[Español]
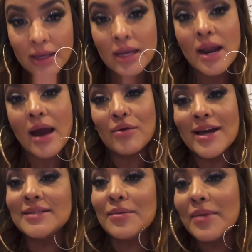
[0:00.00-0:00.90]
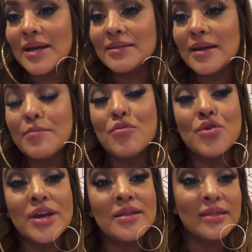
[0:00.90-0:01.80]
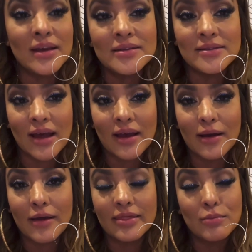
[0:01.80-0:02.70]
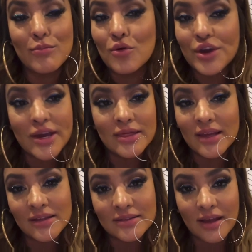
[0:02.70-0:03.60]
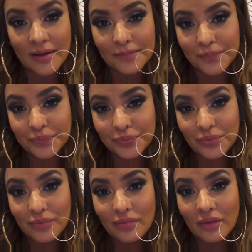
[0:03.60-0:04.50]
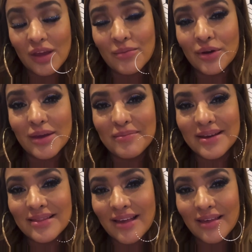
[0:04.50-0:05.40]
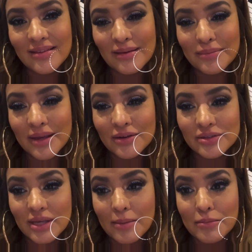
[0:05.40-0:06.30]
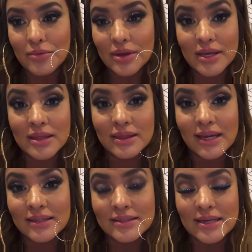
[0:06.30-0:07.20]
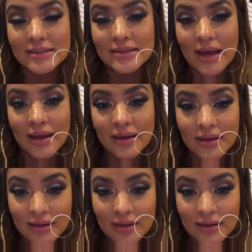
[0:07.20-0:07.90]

Y Laura se me hace muy intensa, muy intensa. Y muy inventada también, o sea, muy intensa está.